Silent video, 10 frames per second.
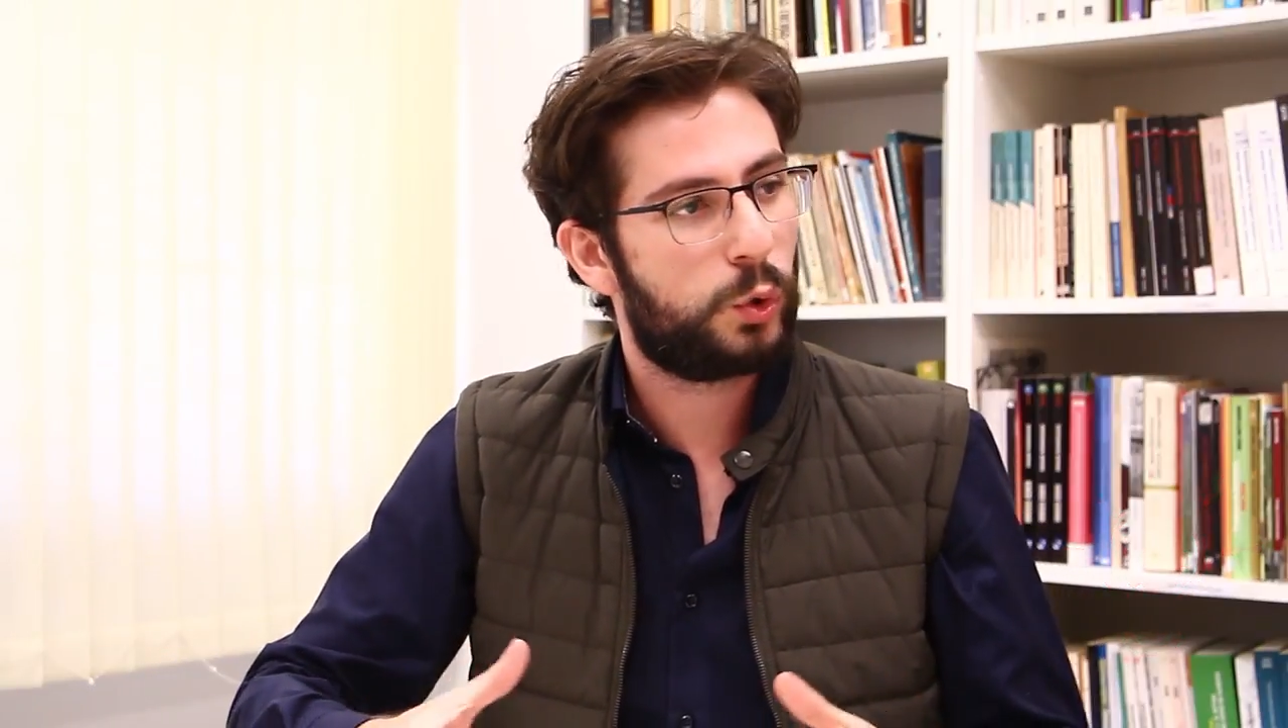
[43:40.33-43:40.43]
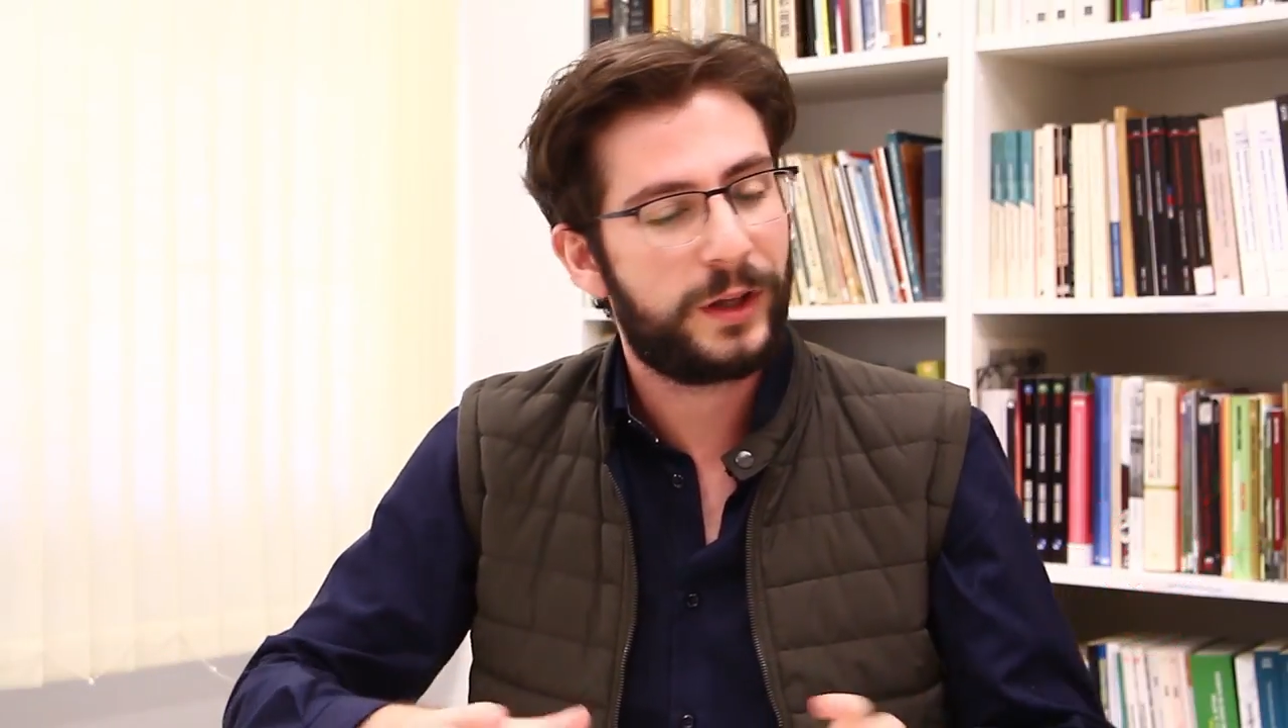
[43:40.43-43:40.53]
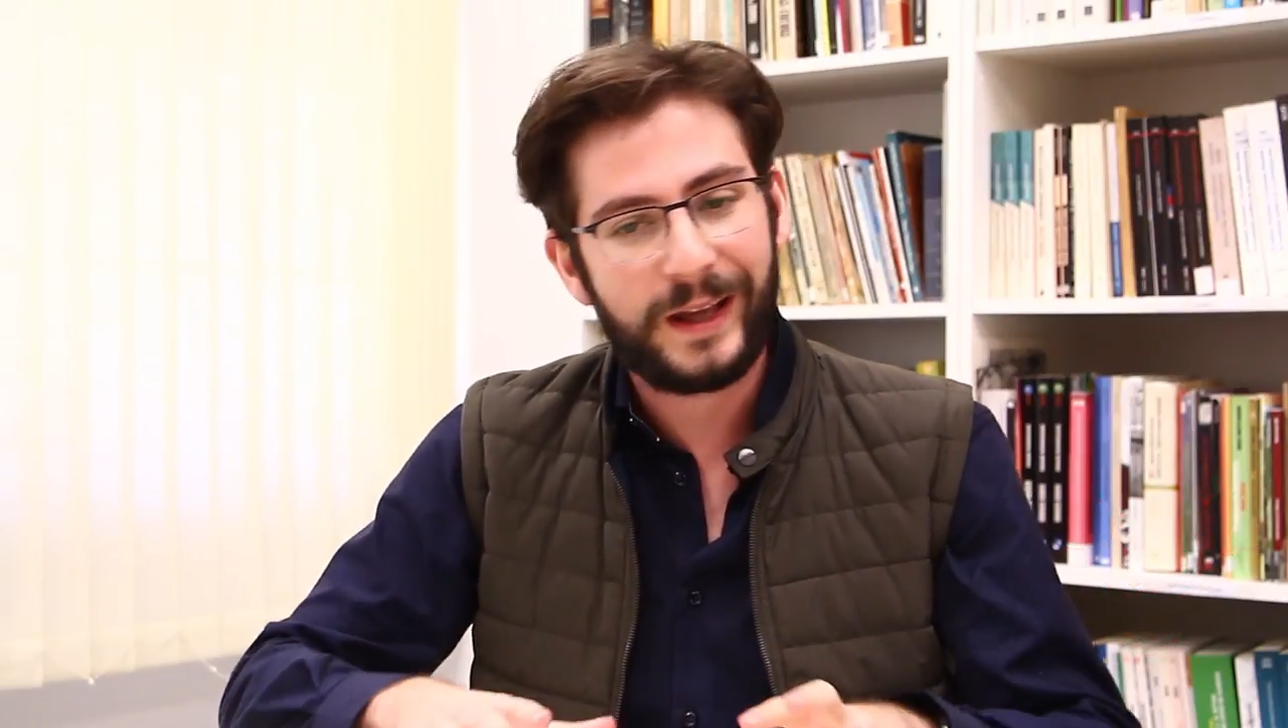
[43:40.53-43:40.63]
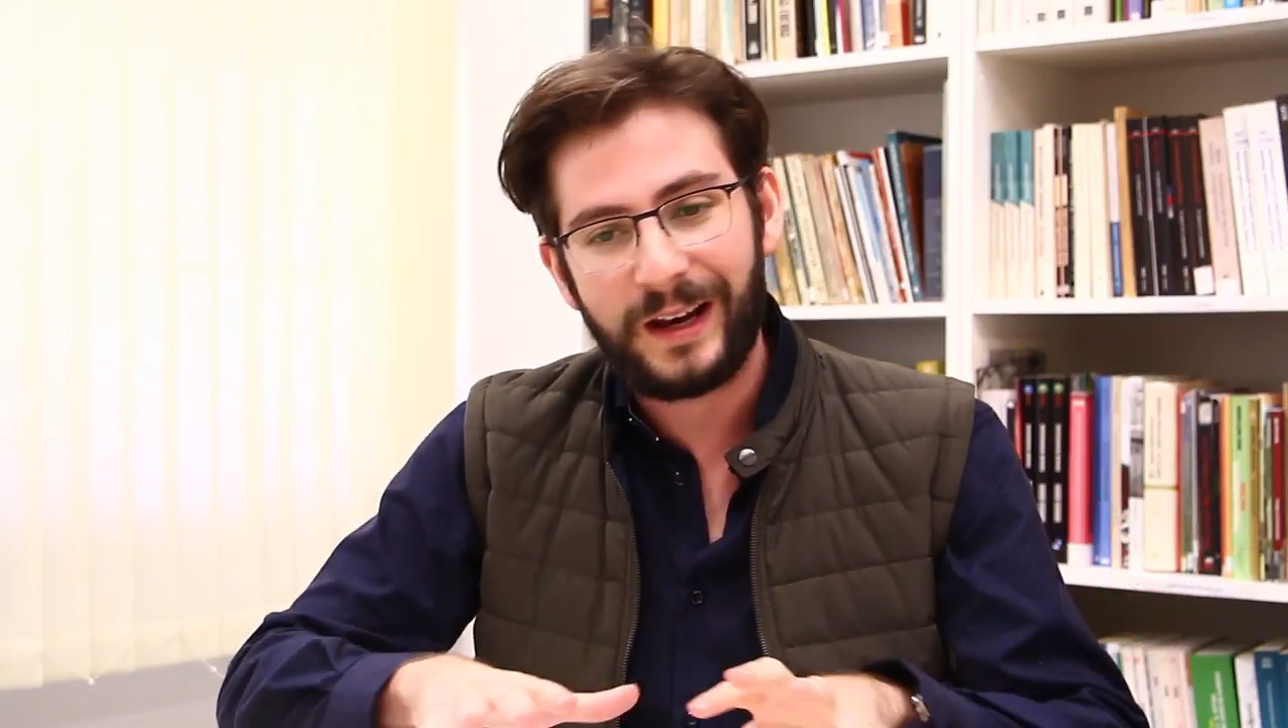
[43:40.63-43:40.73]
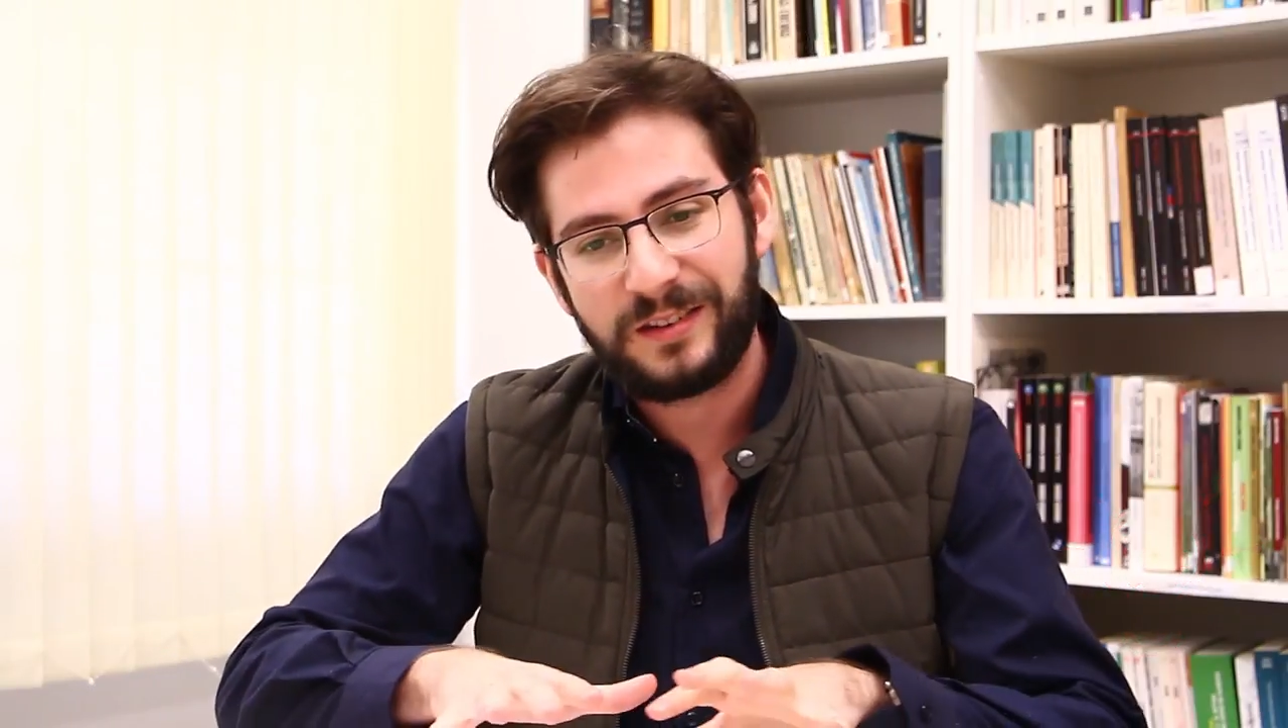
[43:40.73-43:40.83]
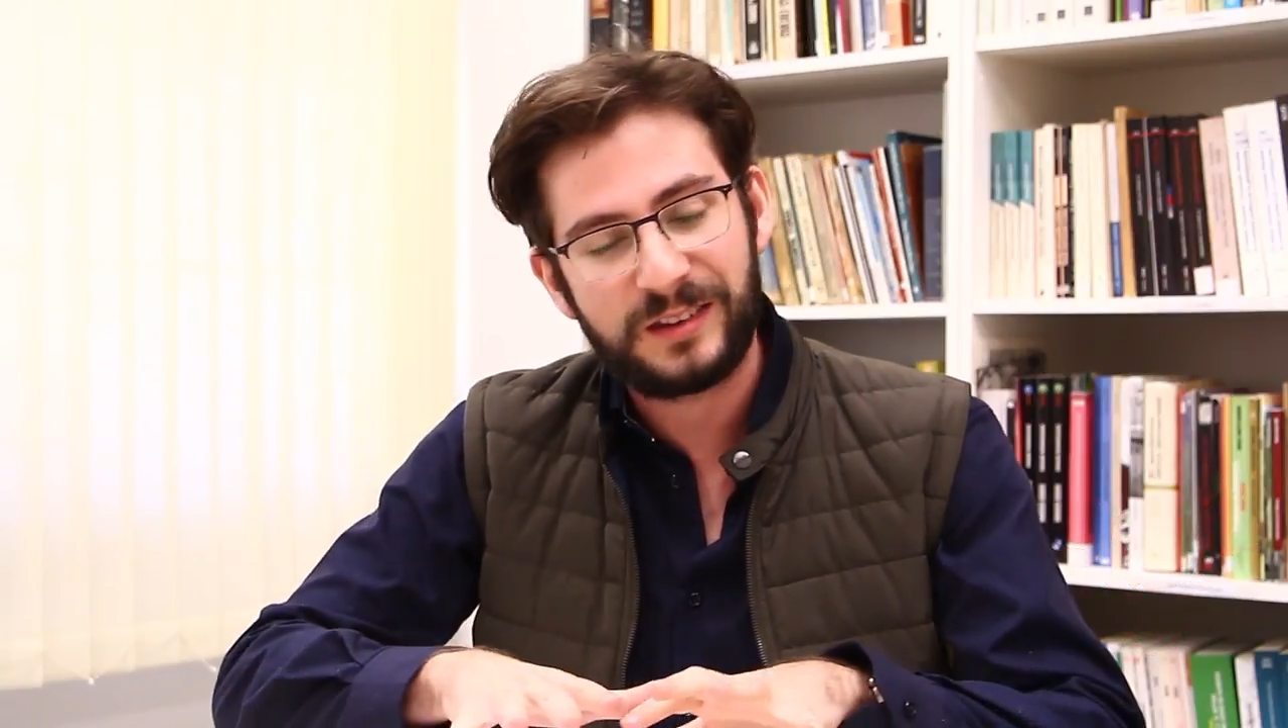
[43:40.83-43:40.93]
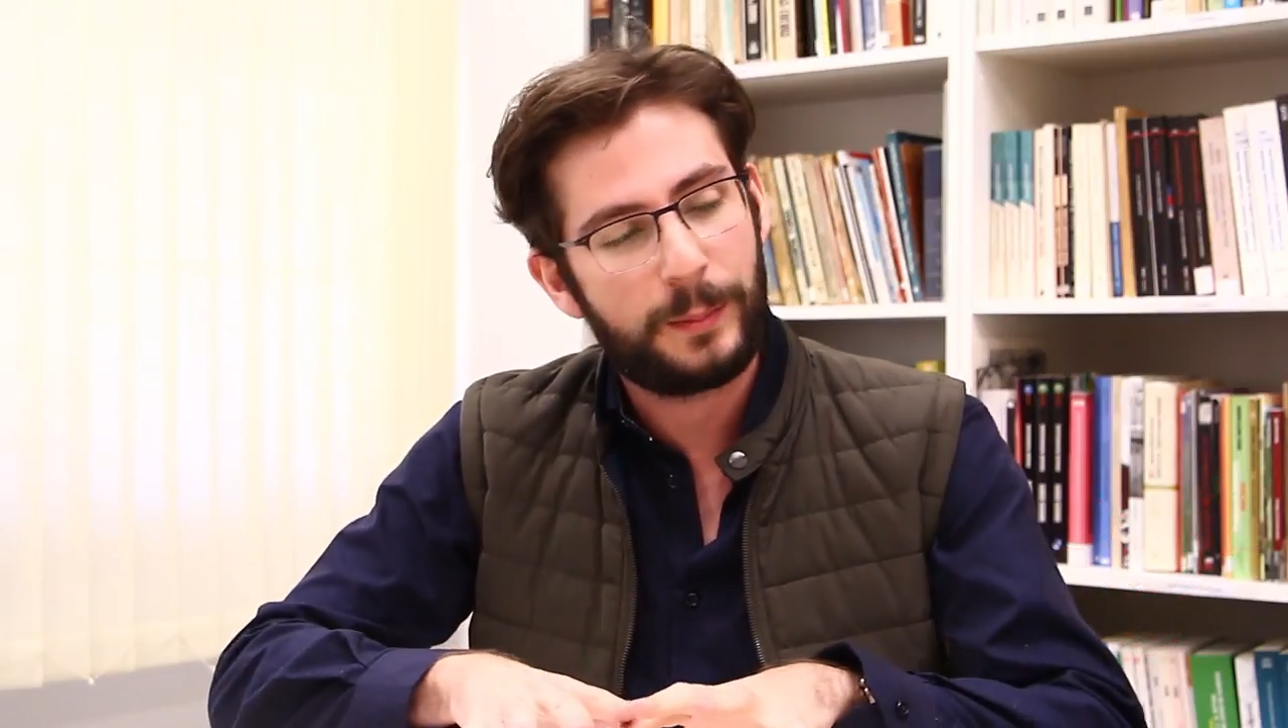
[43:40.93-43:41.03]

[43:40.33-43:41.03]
toda aquela